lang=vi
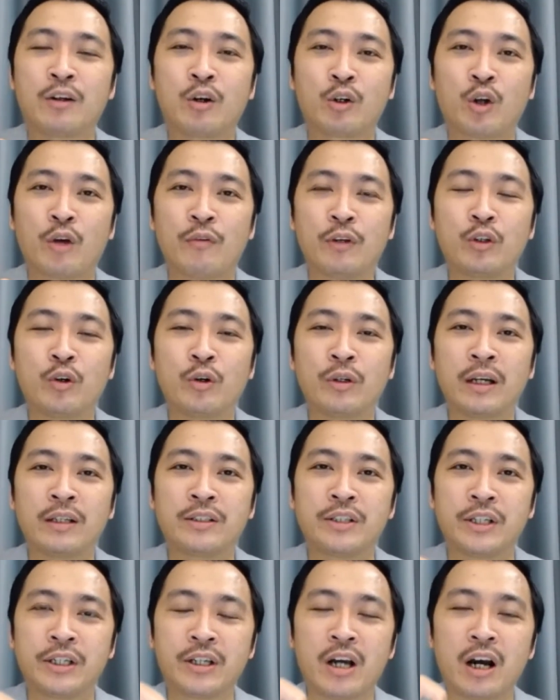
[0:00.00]
họ nói với tôi là
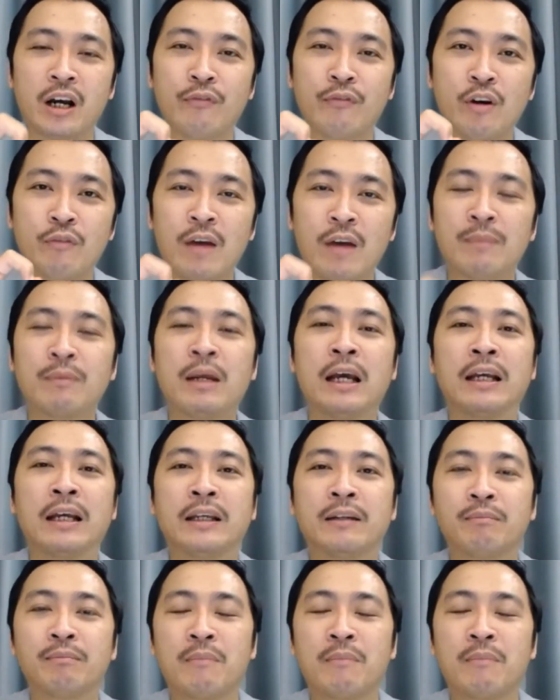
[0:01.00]
chỉ nhờ cái phương pháp này